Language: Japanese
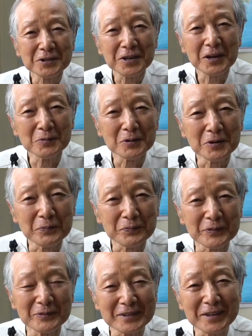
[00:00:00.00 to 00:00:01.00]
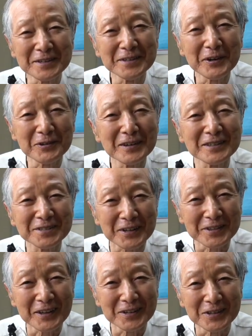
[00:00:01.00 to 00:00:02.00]
しかもまた言いたくなっちゃっ
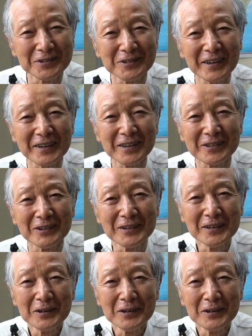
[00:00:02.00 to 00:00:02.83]
たんで言うんだけど、